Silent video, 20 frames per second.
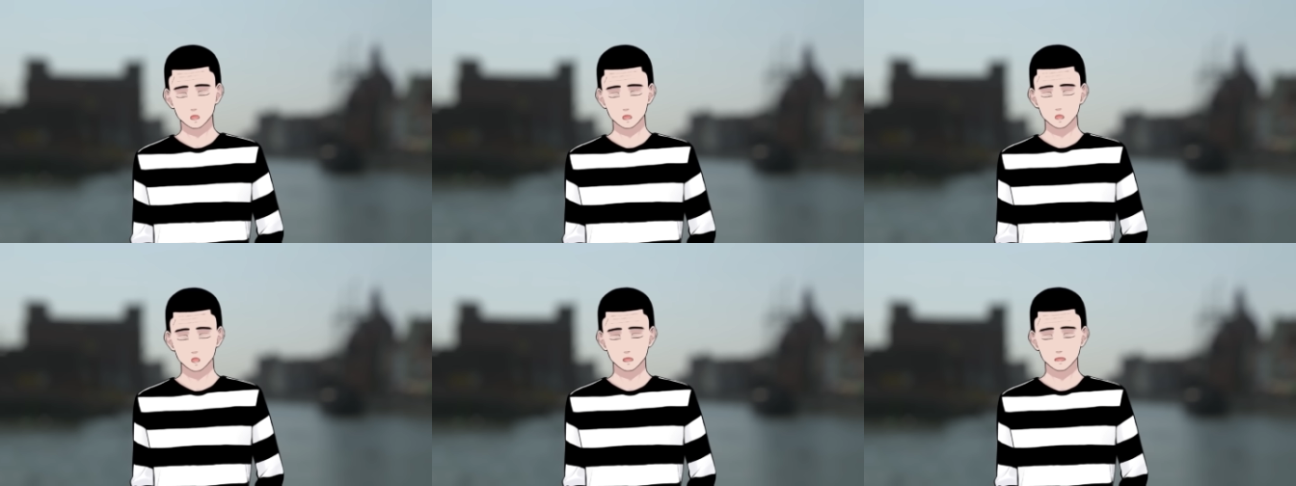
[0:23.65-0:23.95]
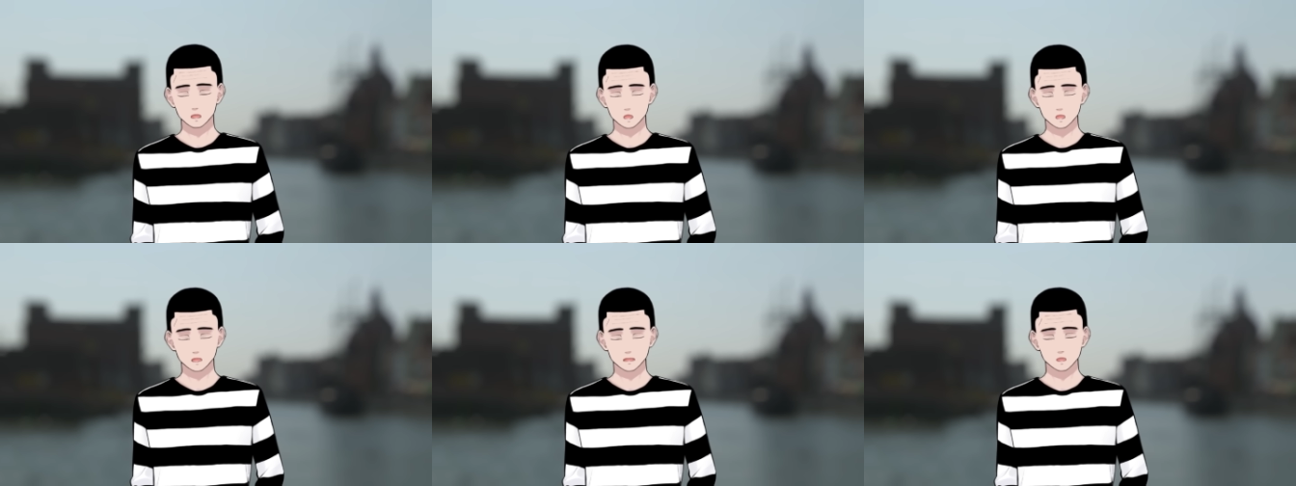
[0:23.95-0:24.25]
す
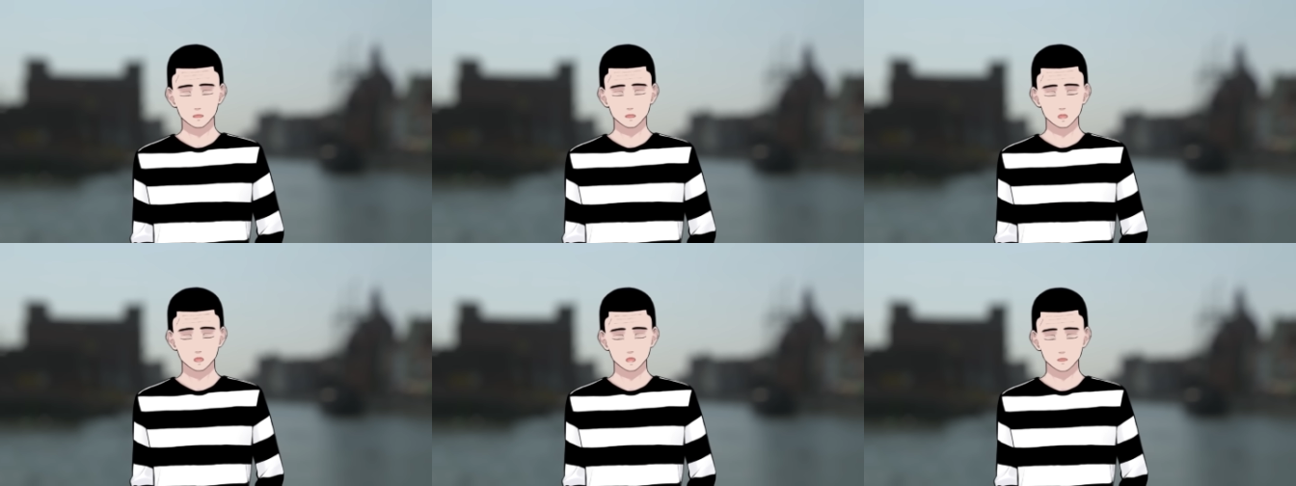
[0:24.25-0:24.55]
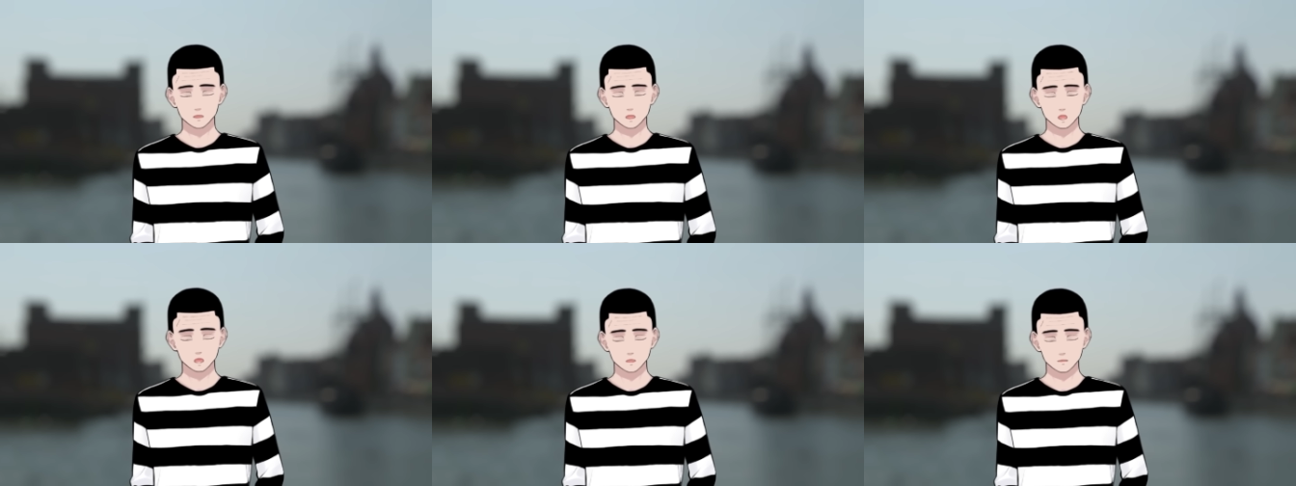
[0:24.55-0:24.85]
よねも
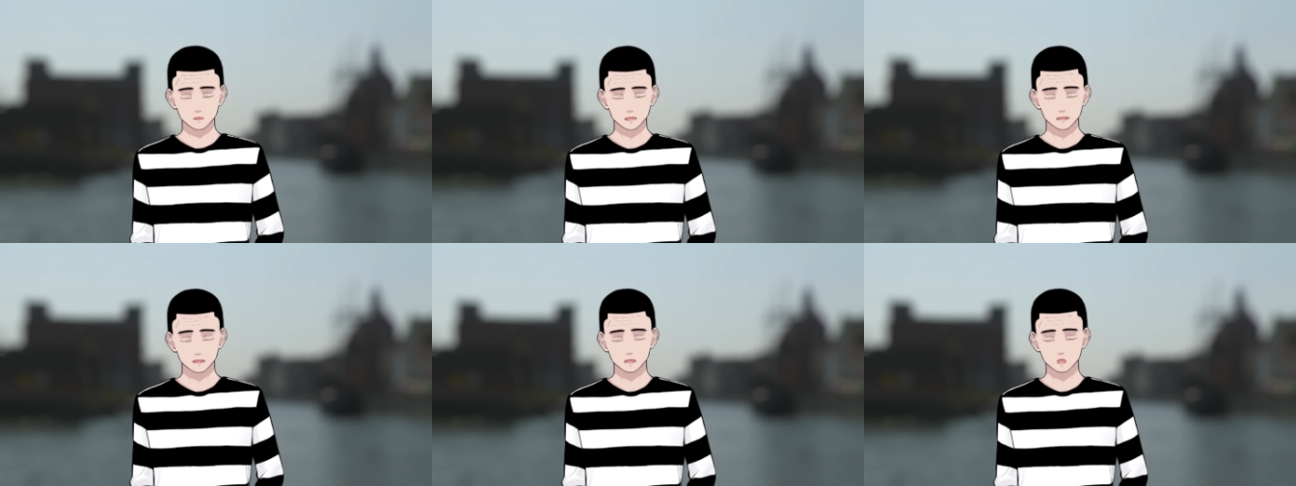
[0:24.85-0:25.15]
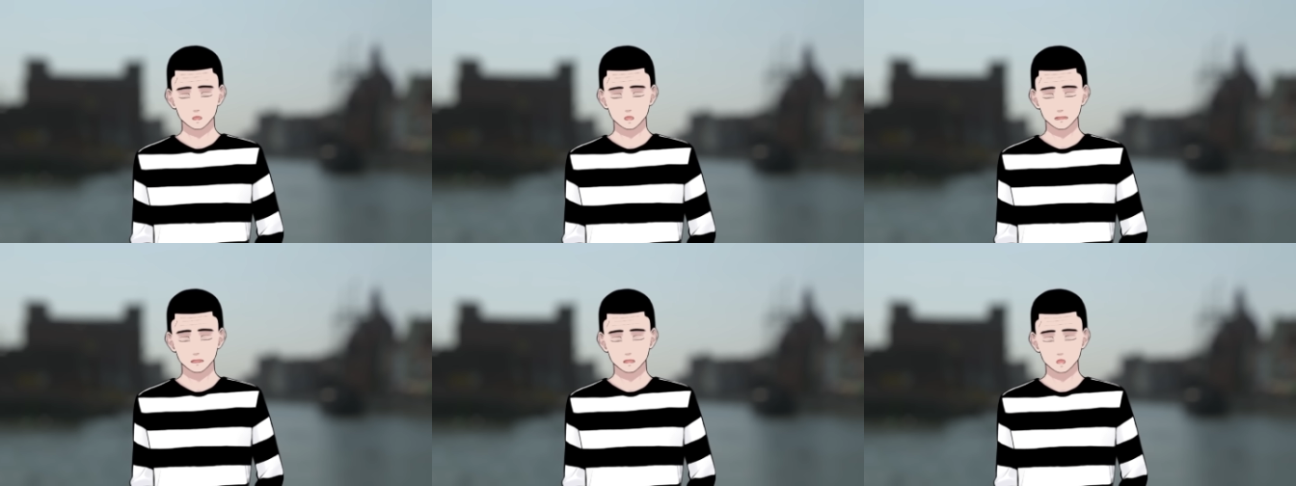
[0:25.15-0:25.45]
し亡くなってい
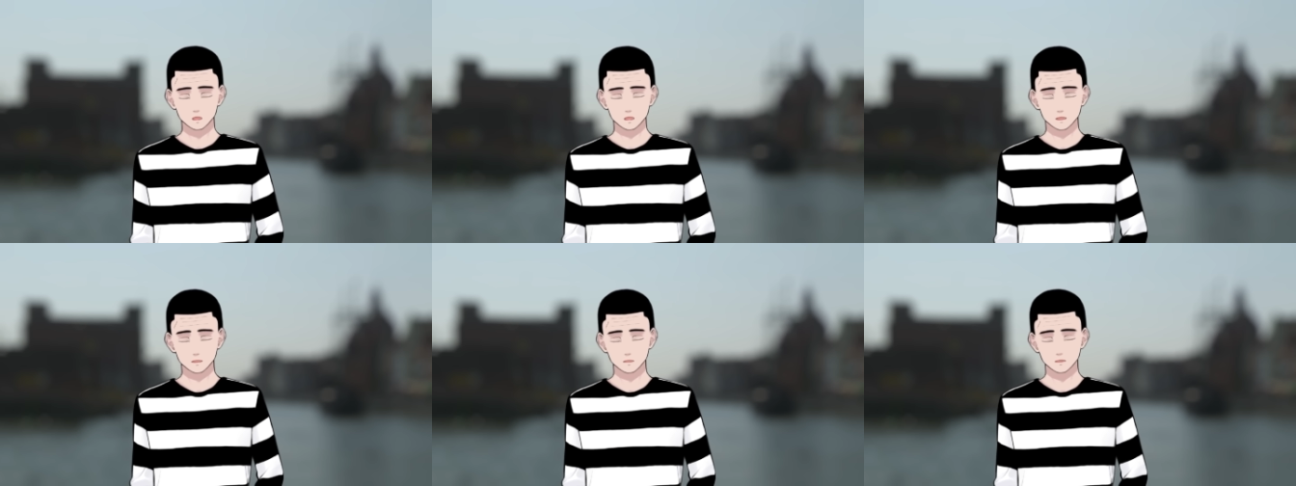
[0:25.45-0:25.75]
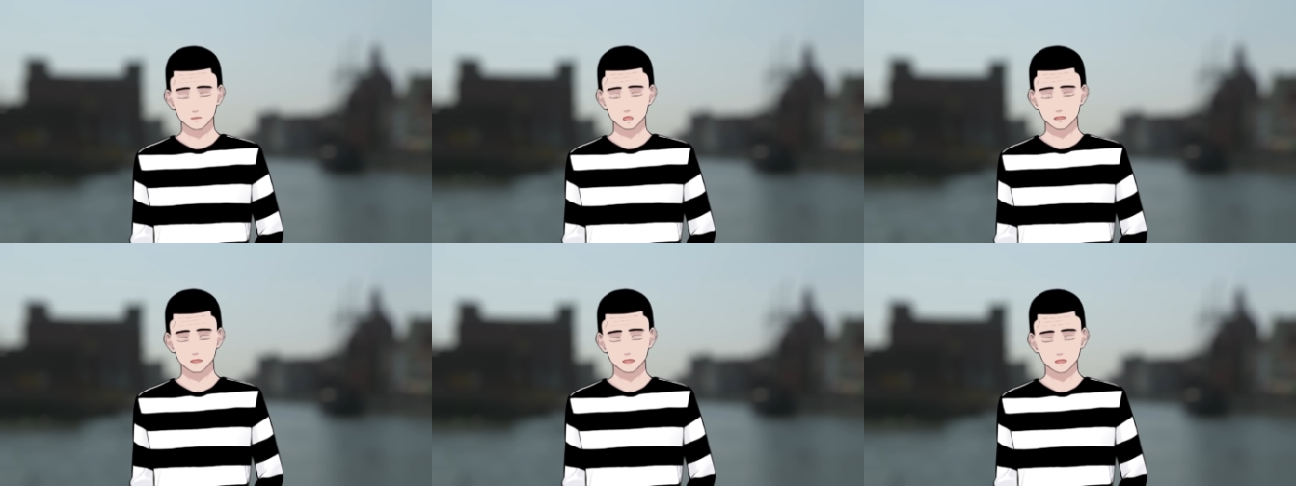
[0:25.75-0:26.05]
ると言ったら
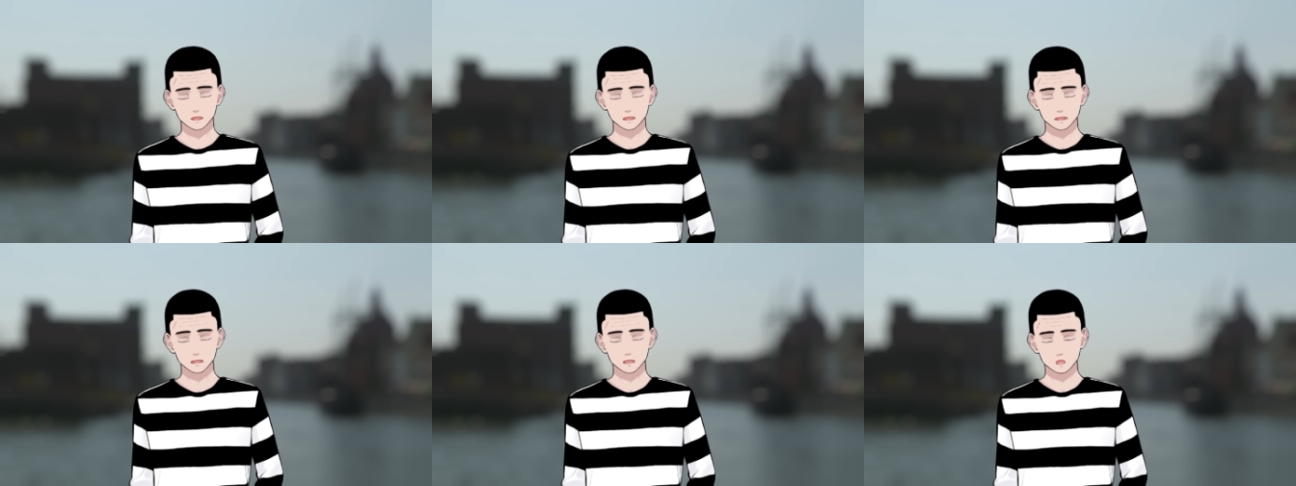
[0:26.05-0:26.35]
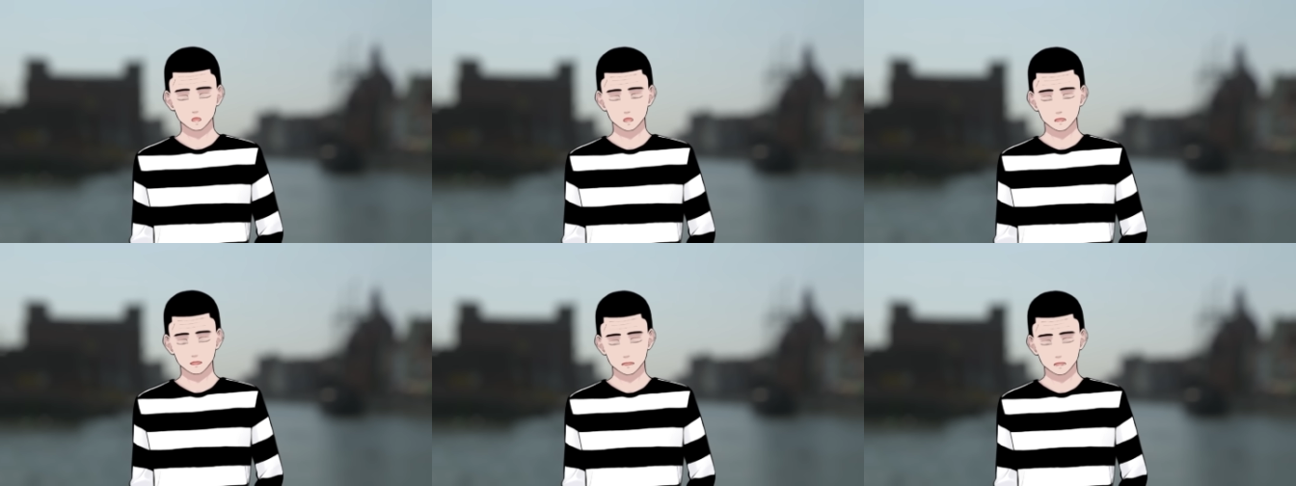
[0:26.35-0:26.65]
もう一段
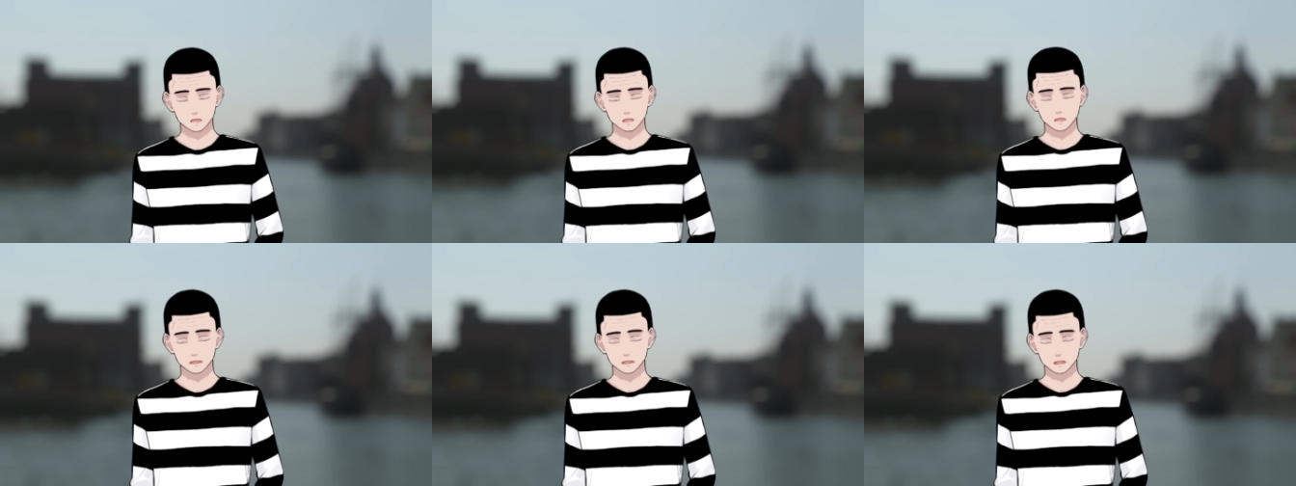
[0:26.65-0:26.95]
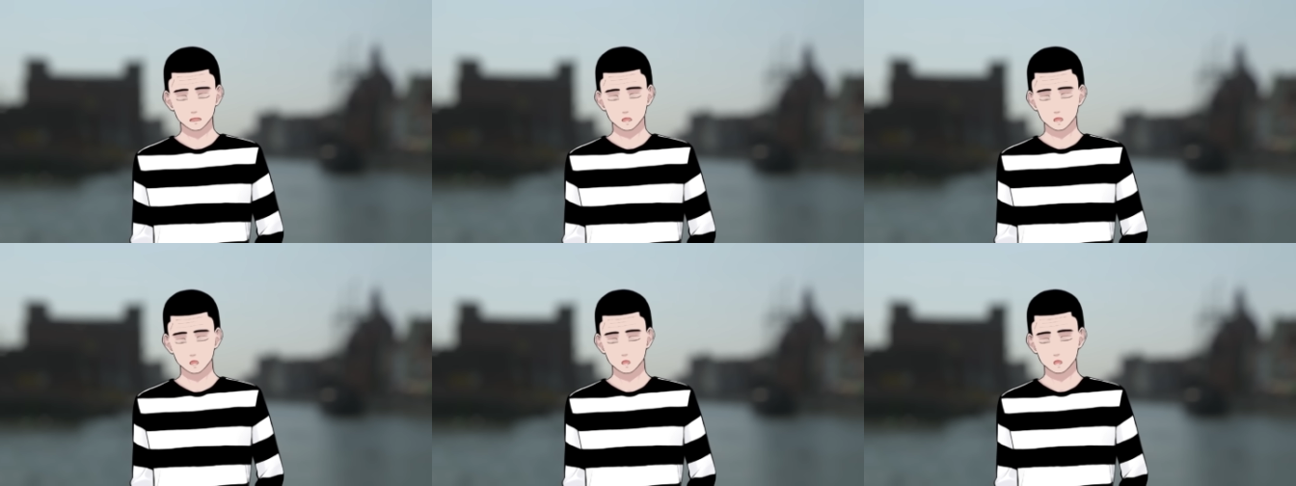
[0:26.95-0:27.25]
違った報
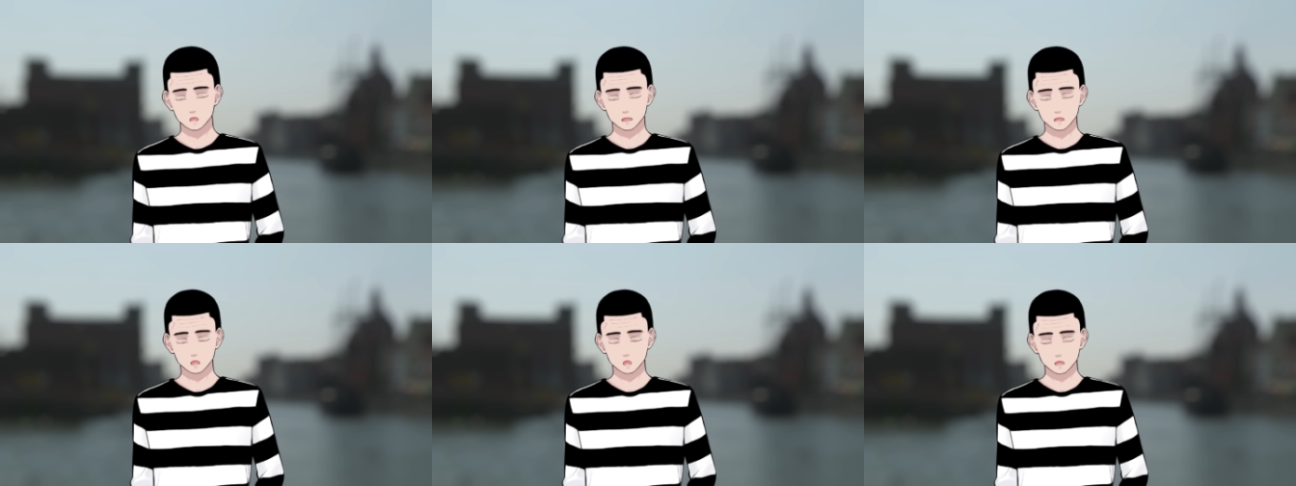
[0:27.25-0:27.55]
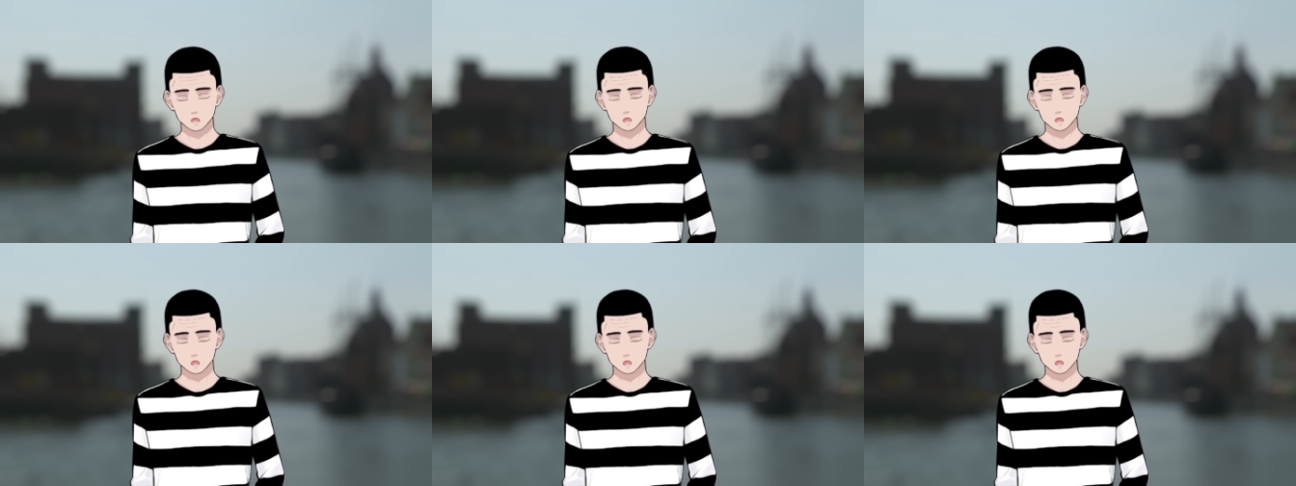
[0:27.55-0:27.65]
道と